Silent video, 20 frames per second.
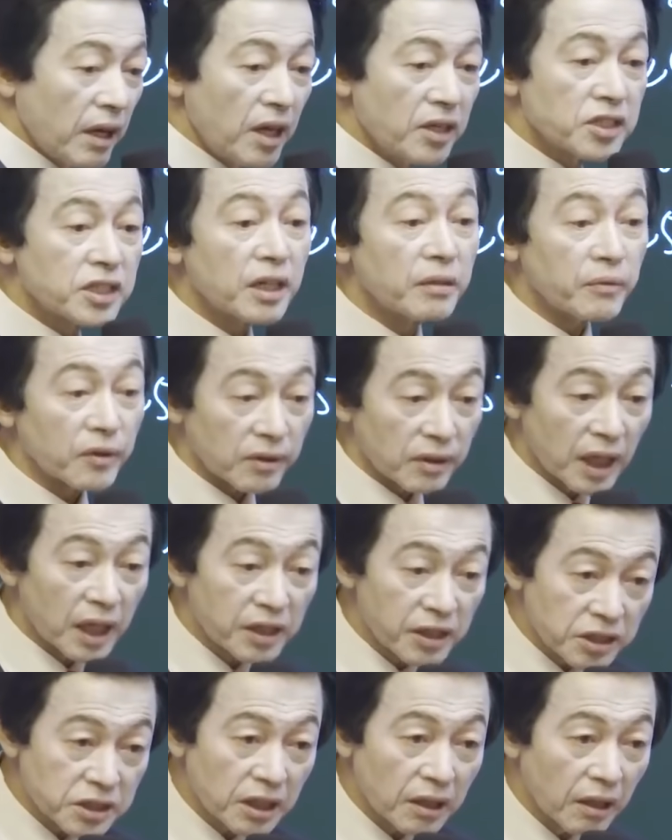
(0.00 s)
NCM으로.
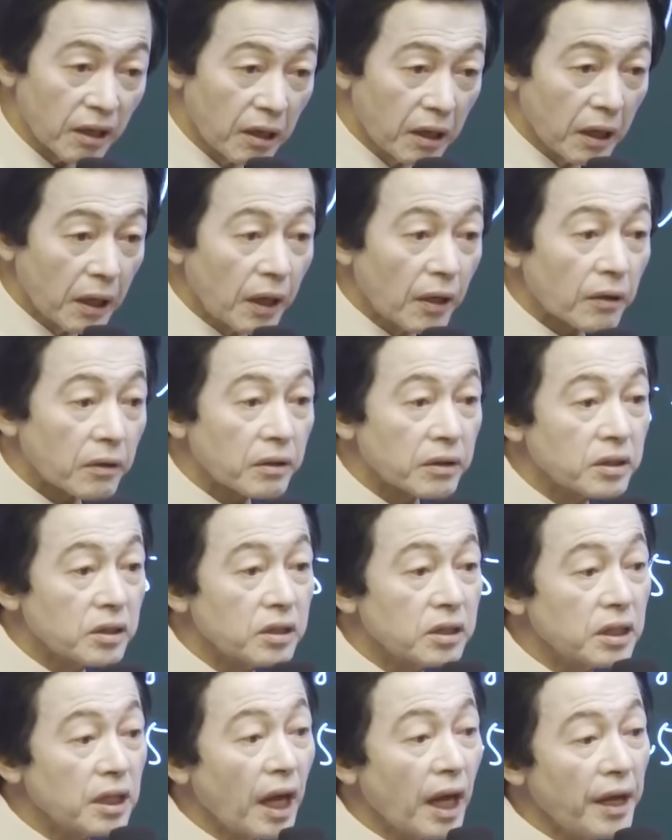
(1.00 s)
알겠죠? 그
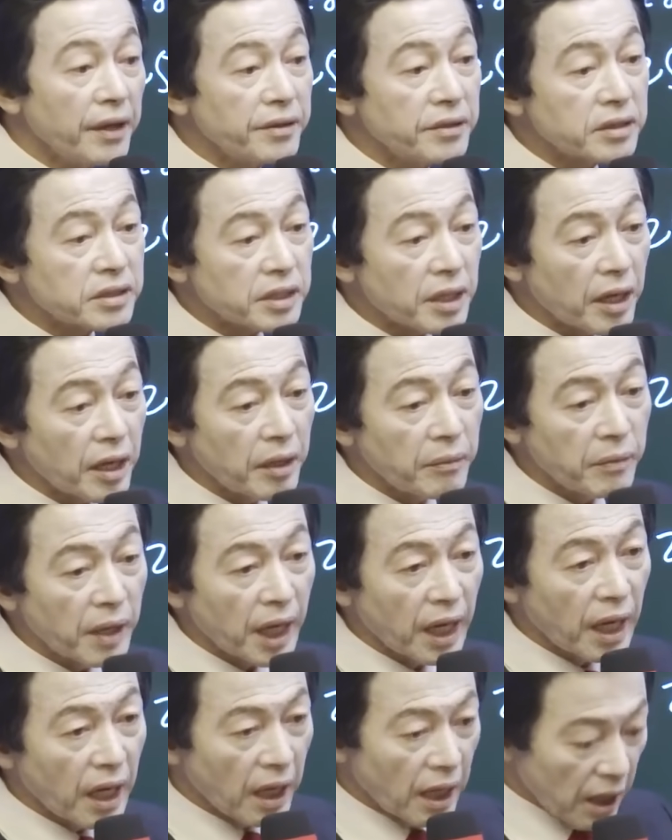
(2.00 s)
이
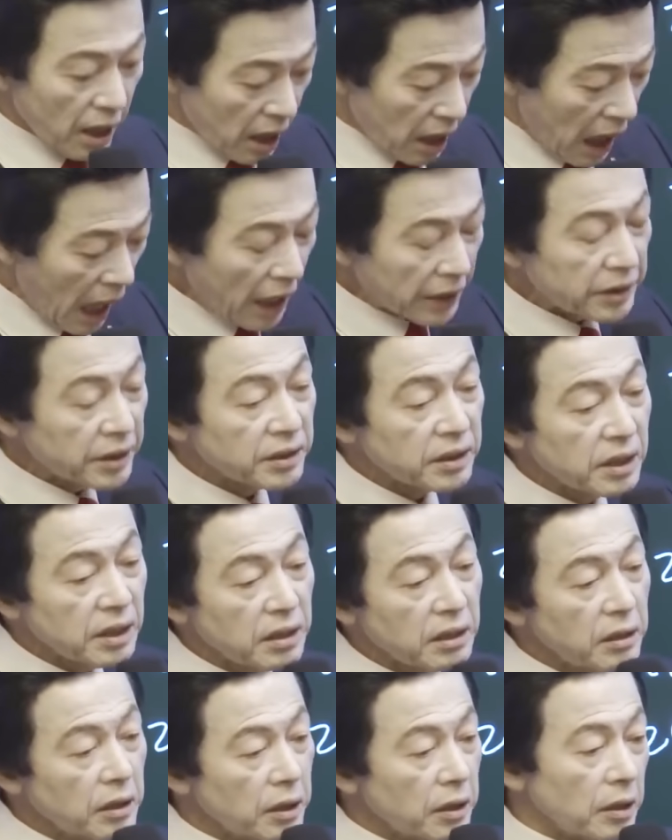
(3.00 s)
NCM의
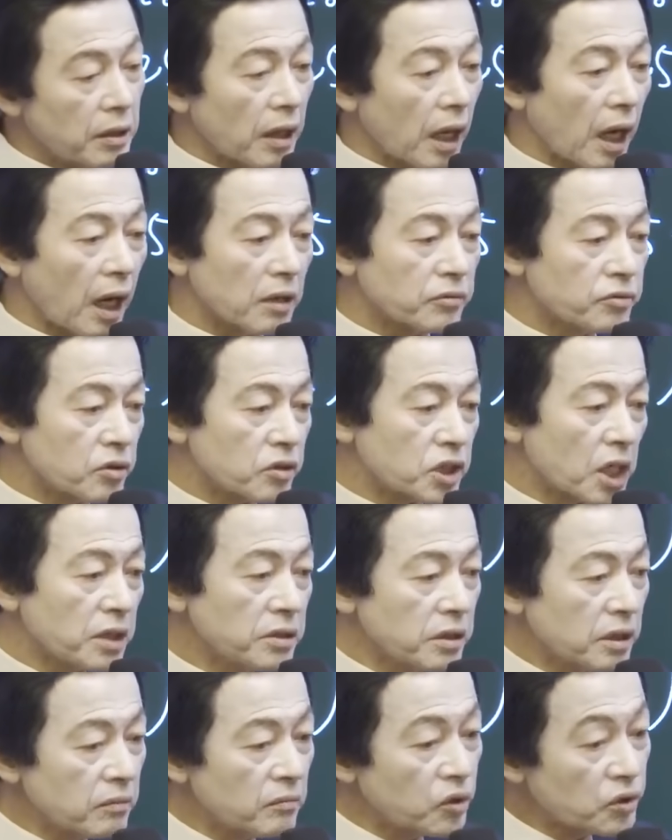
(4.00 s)
가격이 아주
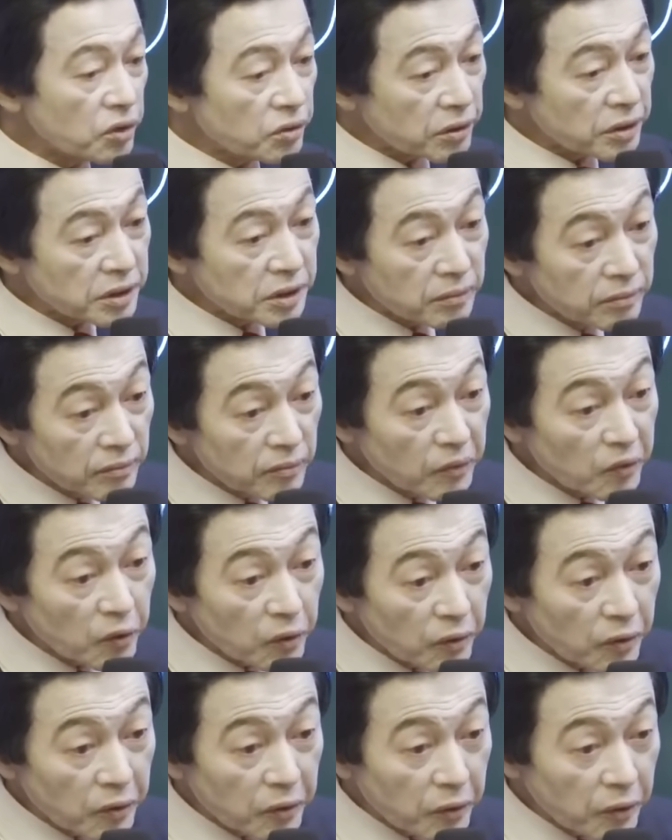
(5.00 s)
천정부지로 지금
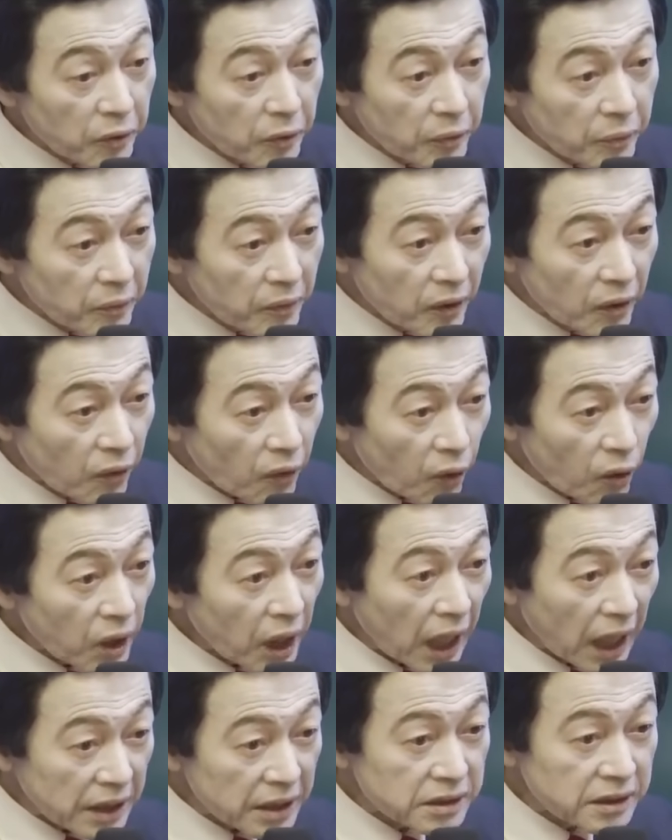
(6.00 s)

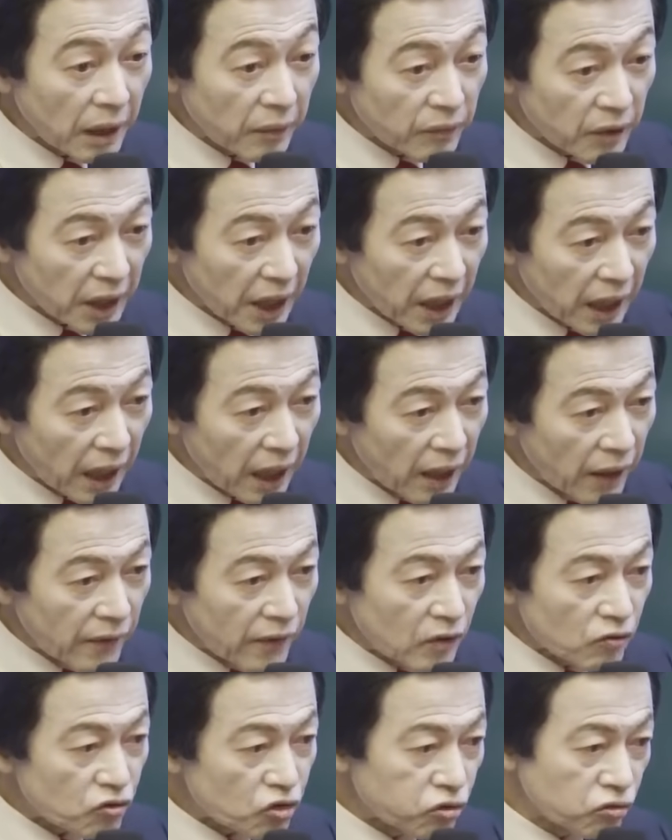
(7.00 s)
올라가기 때문에
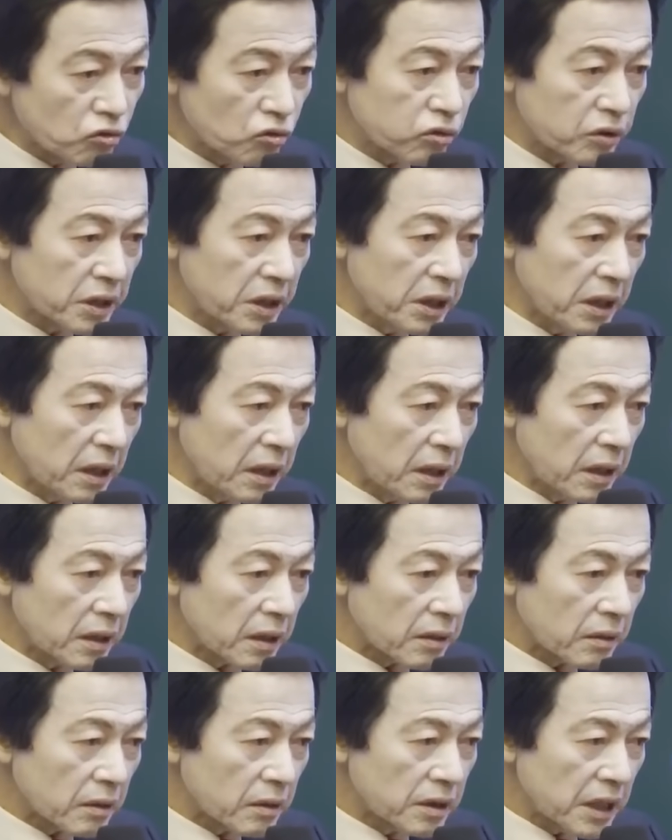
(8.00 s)
중국이
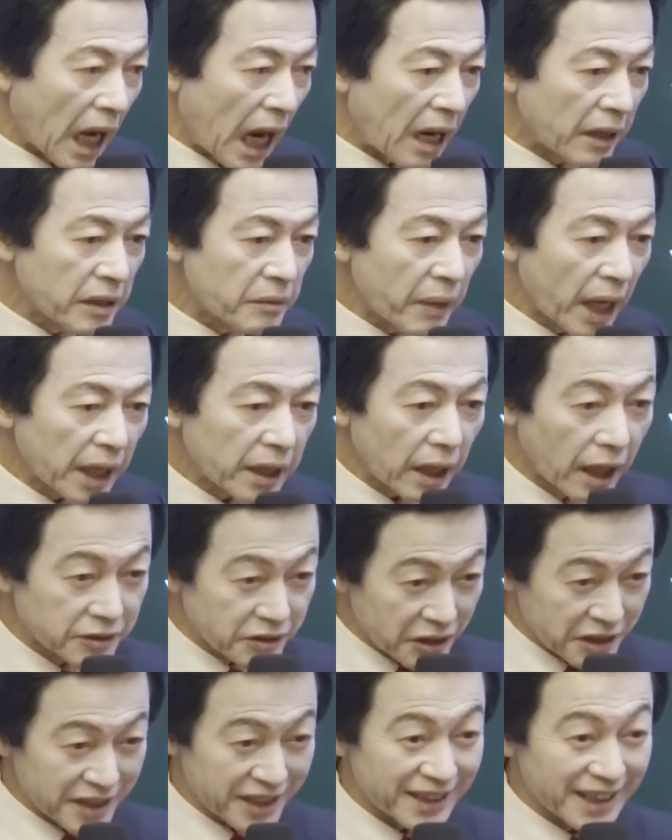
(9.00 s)
양을 많이
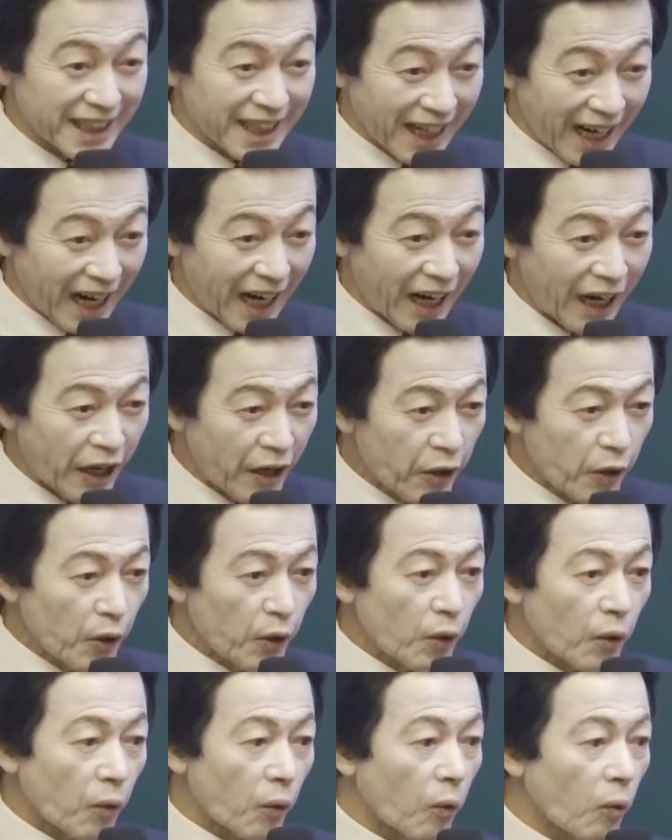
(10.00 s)
가지고 있으니까
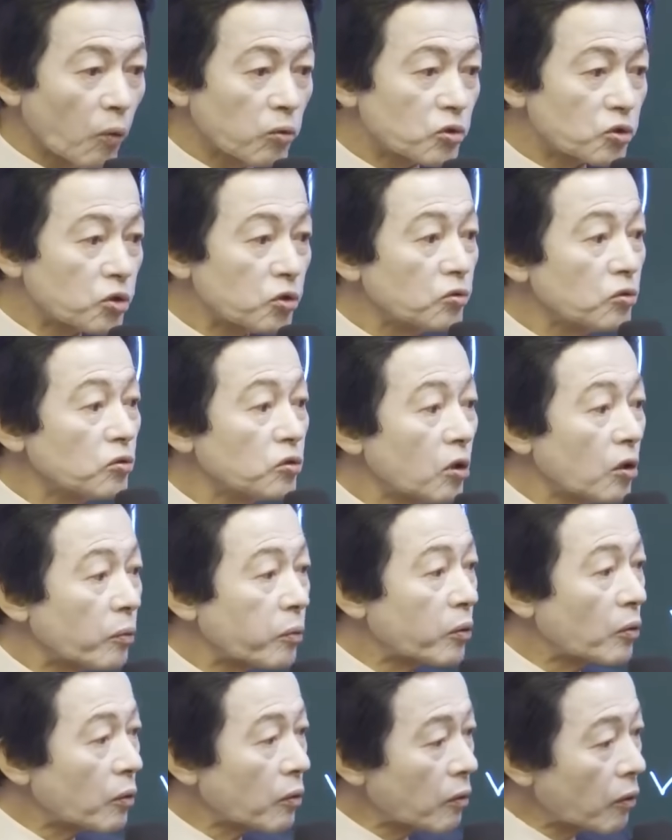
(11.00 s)

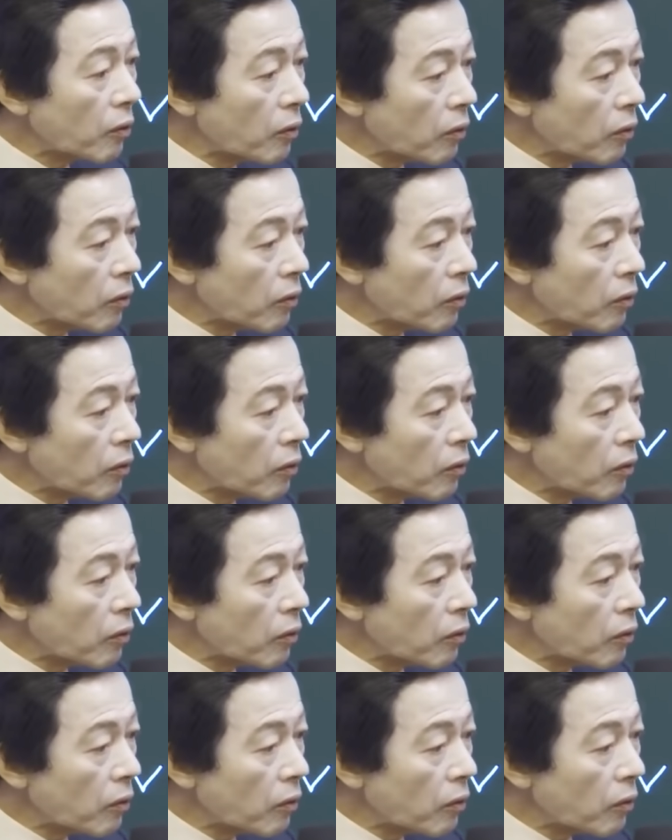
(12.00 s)
중국